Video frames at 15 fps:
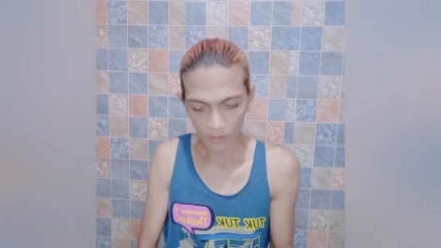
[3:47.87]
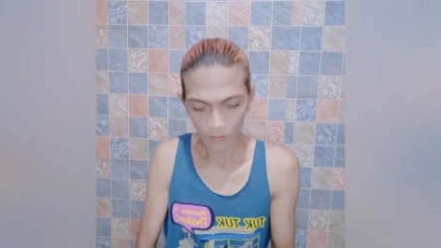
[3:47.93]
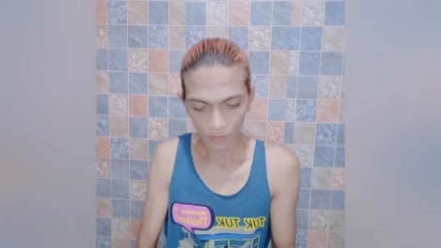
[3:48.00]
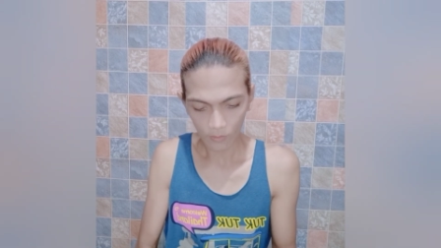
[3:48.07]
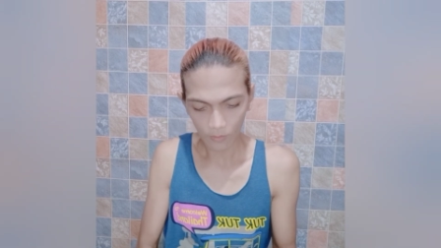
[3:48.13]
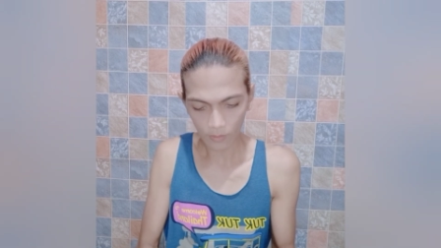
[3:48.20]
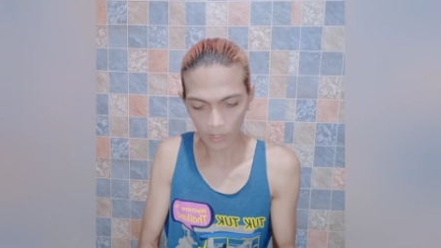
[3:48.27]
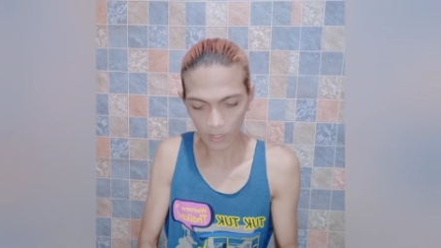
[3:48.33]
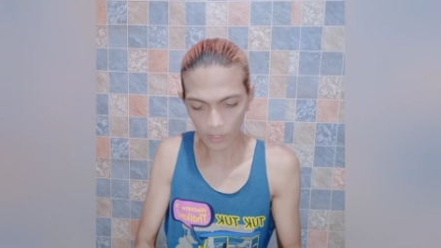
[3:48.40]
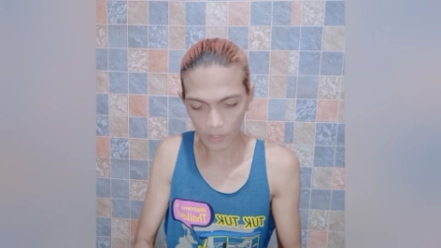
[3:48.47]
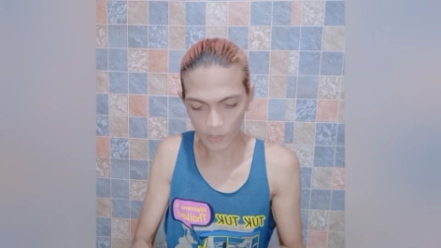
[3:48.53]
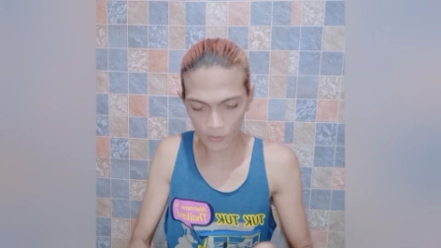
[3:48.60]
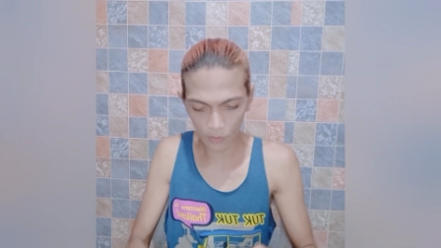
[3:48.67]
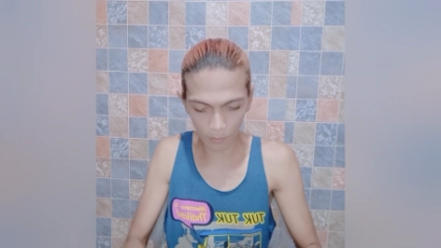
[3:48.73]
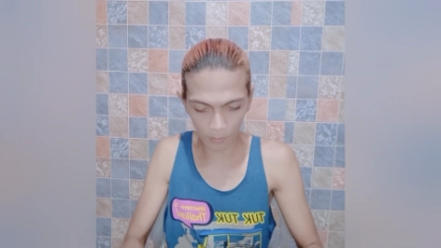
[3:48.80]
Okay, thank you
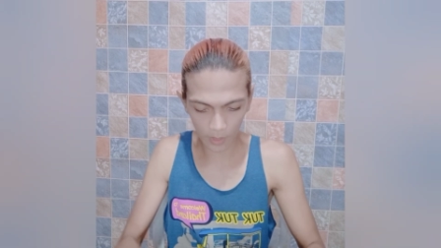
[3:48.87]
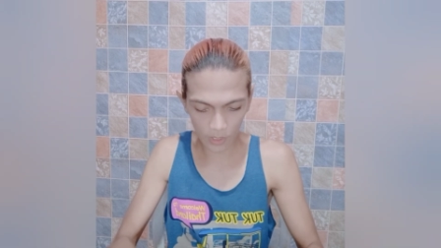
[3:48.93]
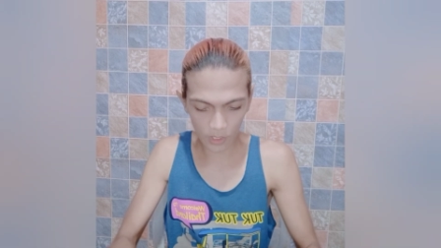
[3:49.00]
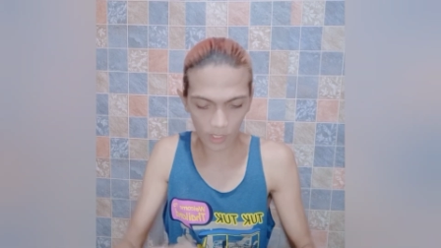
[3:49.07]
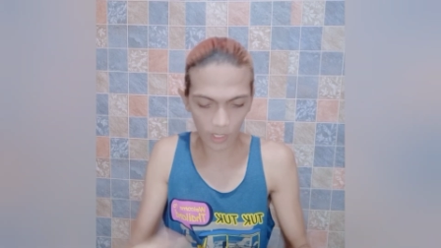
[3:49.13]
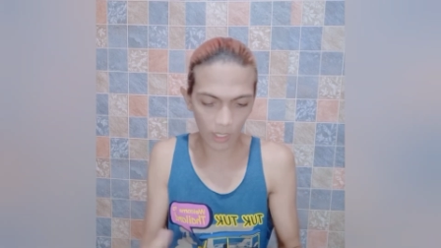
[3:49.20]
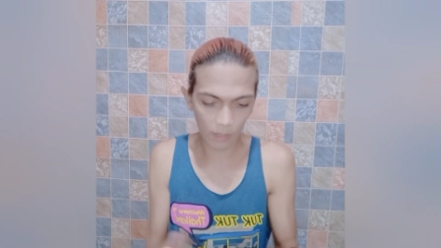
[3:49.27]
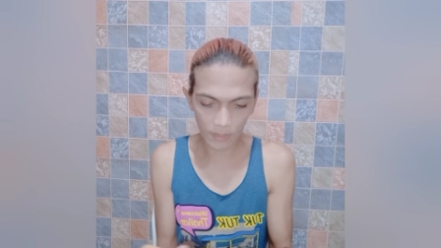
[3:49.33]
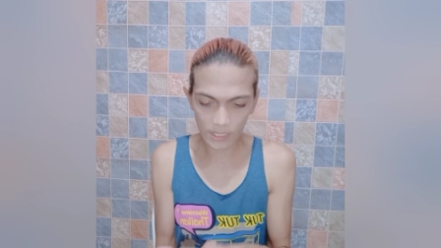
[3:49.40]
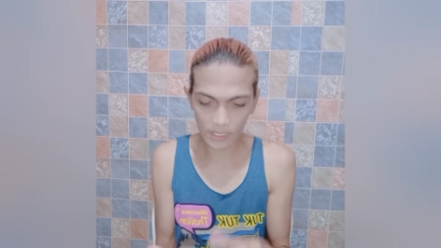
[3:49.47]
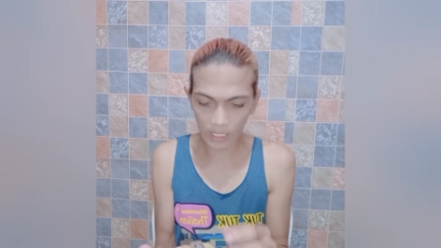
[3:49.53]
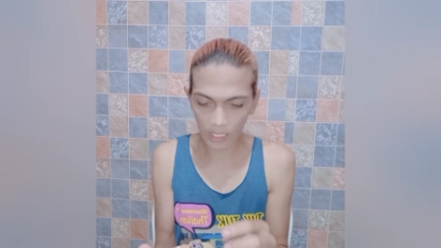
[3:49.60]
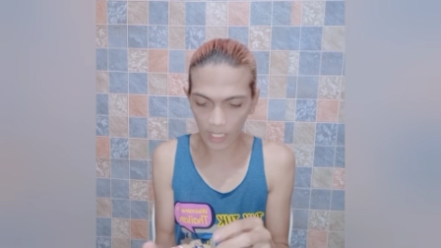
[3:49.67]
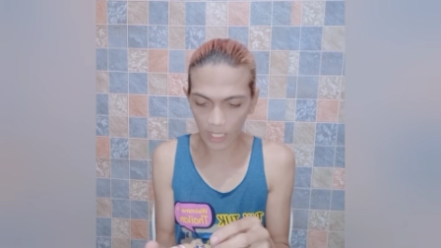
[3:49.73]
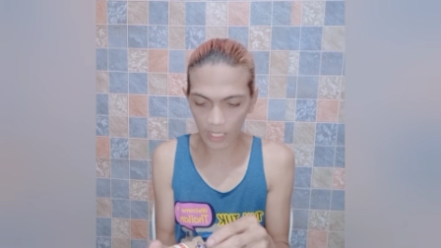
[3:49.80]
so much, uh,
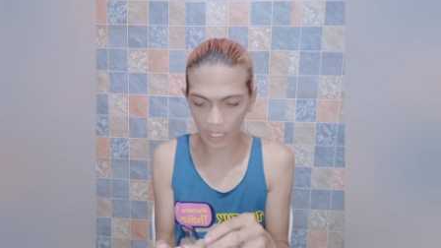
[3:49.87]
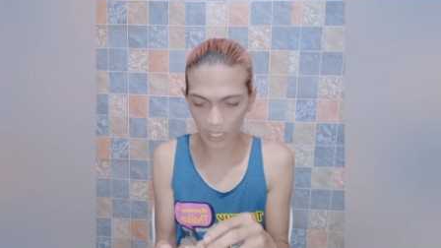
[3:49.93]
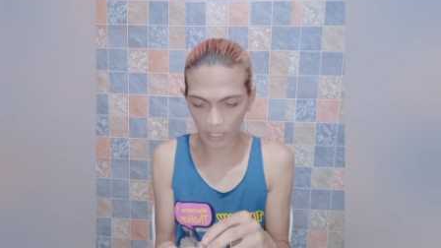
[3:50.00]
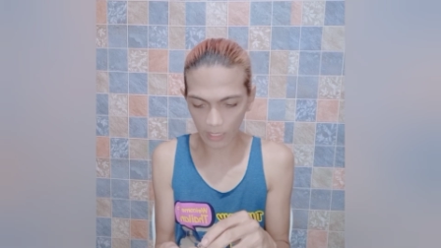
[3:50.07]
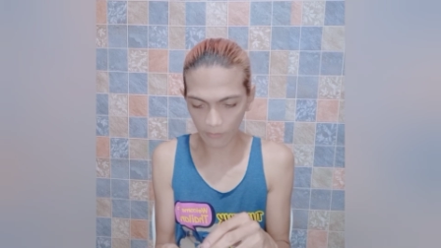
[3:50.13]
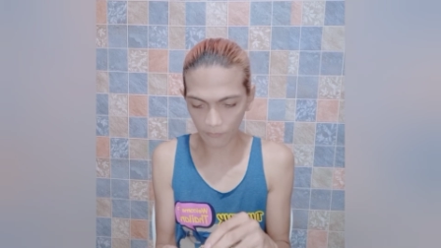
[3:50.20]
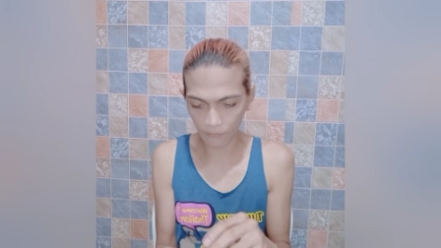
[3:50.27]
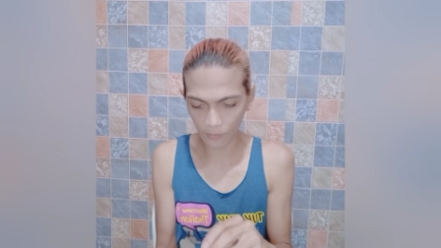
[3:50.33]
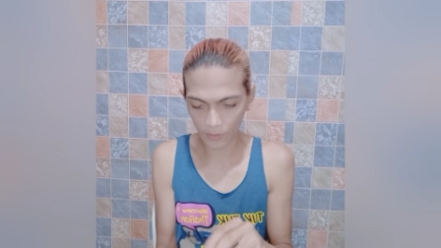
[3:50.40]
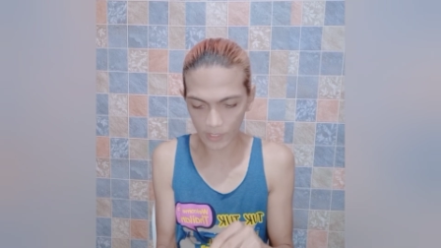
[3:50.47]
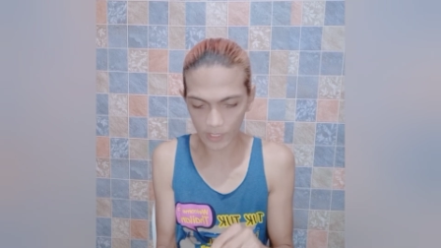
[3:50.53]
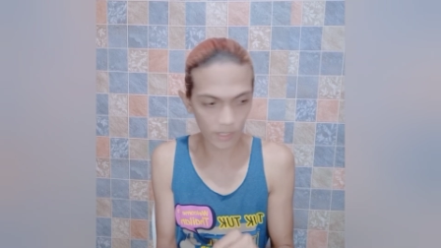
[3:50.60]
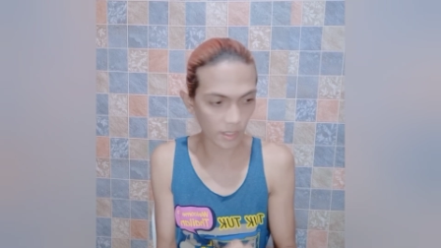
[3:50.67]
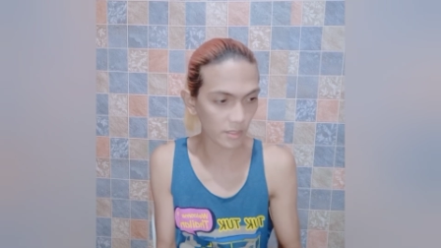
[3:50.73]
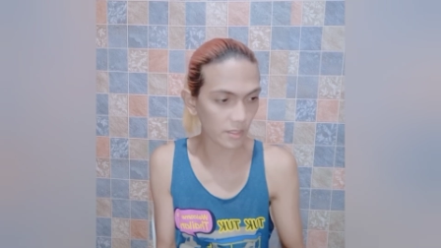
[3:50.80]
Miss Leia, for
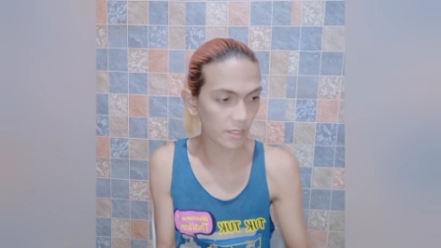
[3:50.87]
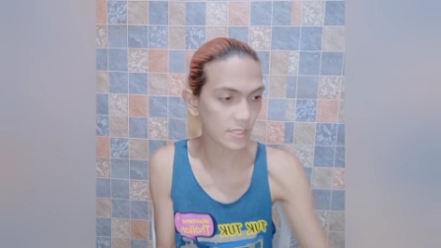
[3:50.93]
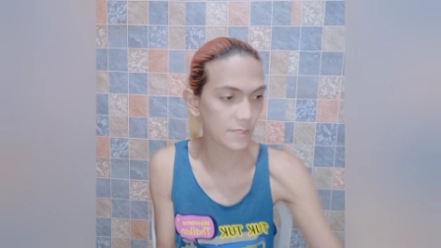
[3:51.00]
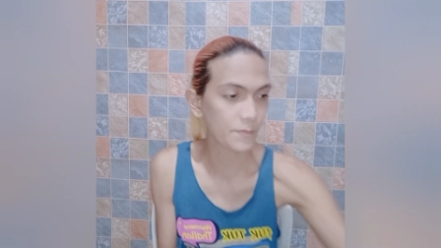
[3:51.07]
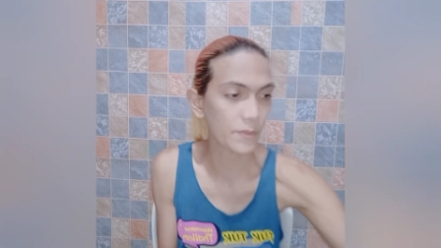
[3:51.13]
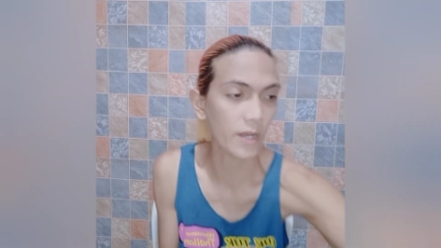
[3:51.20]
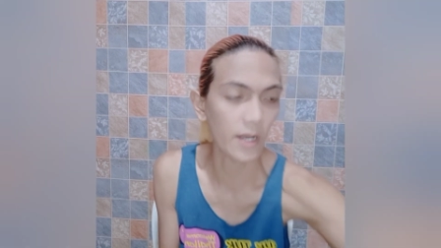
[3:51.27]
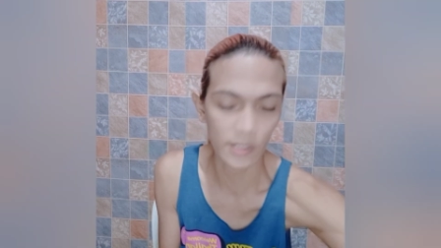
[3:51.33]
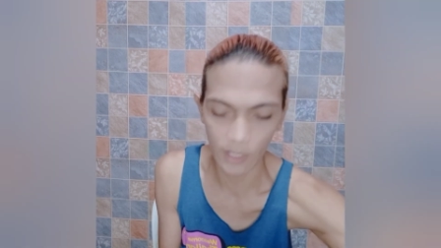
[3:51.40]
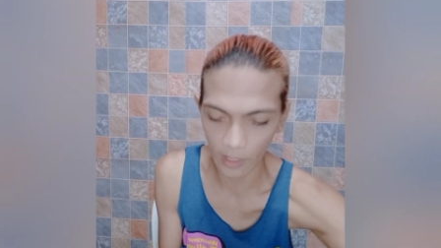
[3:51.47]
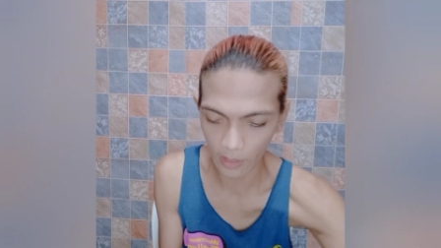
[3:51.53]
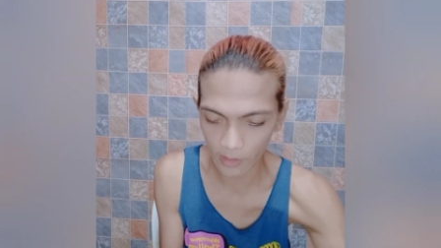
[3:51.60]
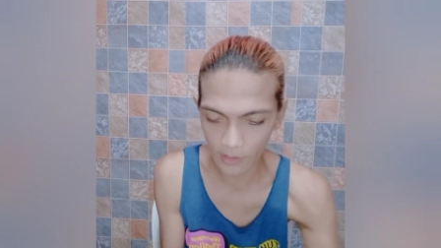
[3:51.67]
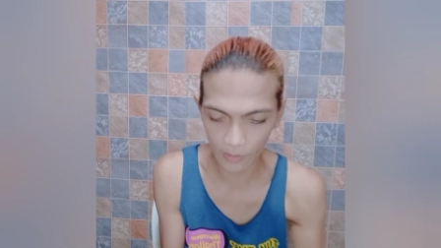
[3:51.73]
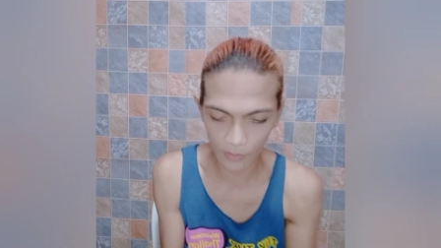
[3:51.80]
sending this
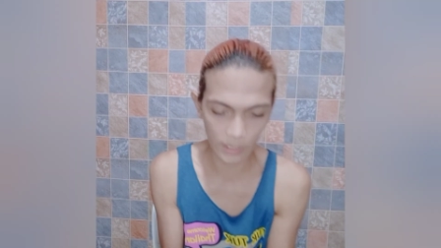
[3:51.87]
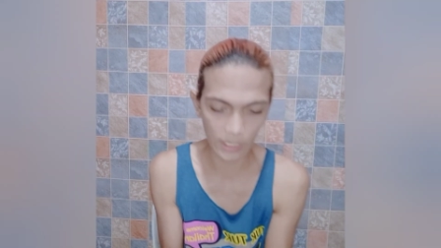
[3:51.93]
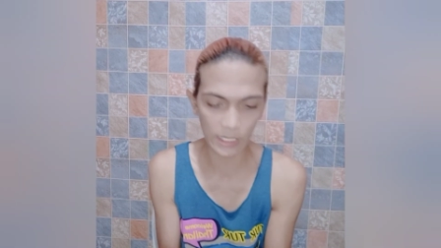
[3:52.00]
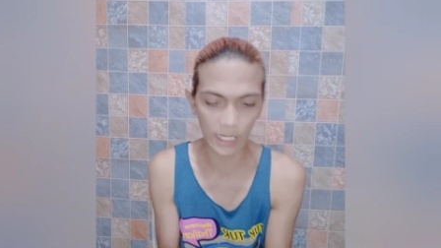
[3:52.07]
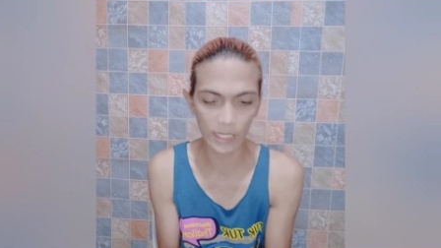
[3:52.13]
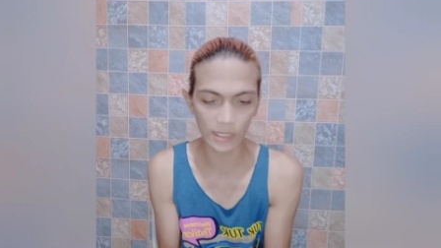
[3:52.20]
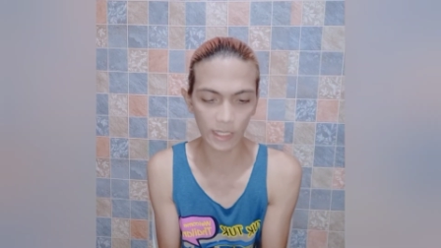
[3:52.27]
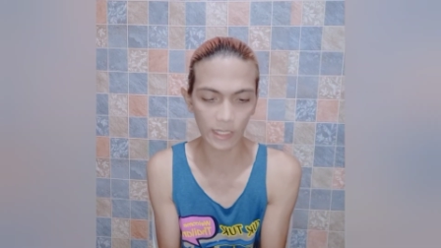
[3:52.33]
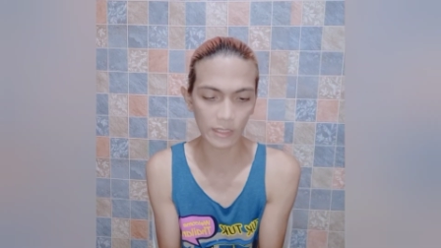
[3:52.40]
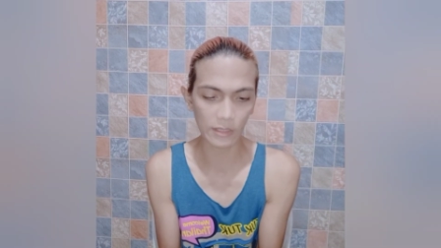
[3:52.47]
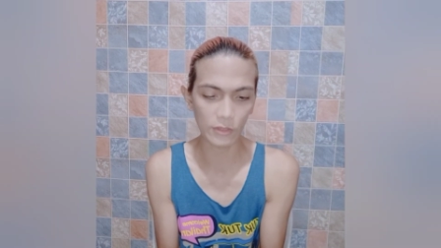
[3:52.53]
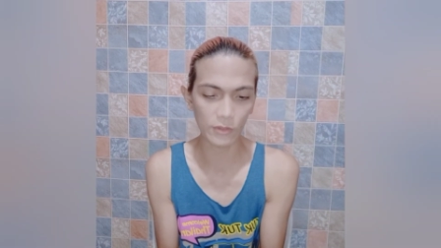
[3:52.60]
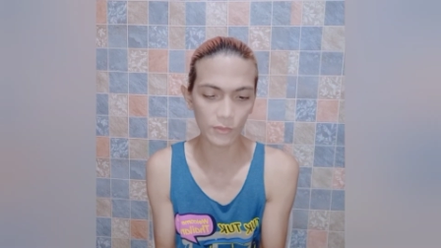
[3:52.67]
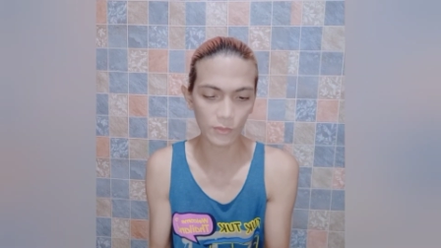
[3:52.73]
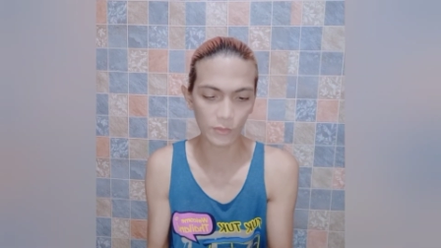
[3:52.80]
product. So, tingnan natin
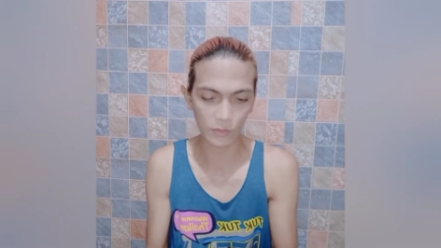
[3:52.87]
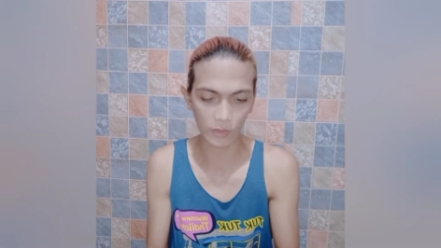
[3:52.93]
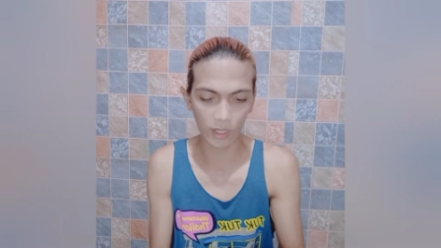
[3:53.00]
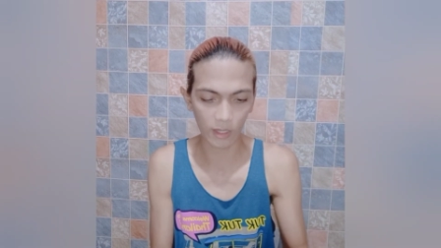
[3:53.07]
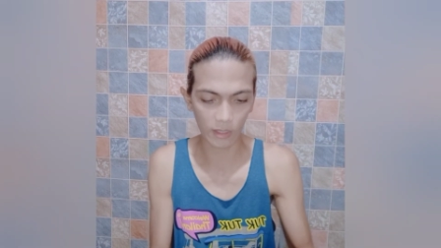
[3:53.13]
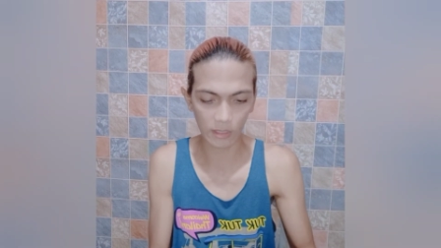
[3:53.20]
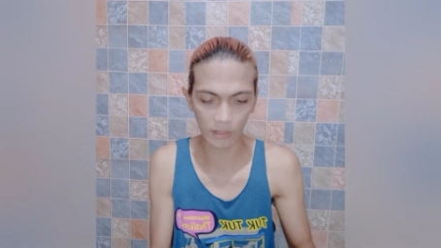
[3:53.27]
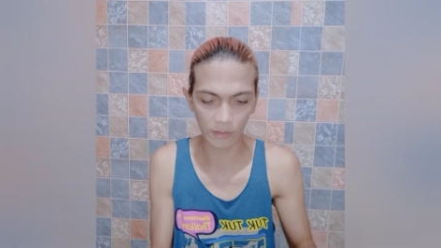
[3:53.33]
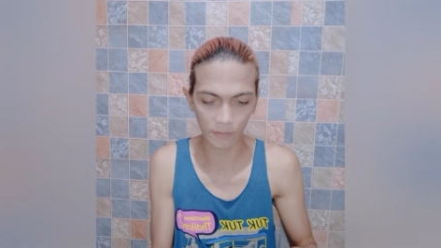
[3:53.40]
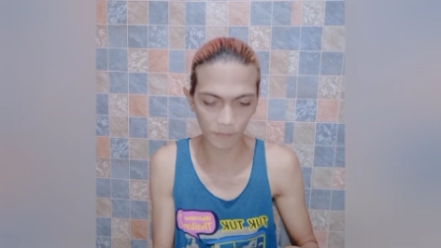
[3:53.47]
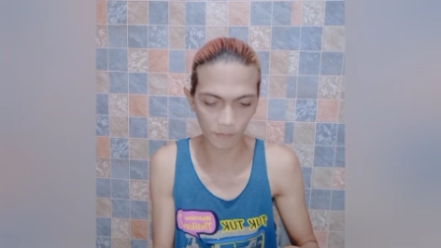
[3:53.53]
yung um,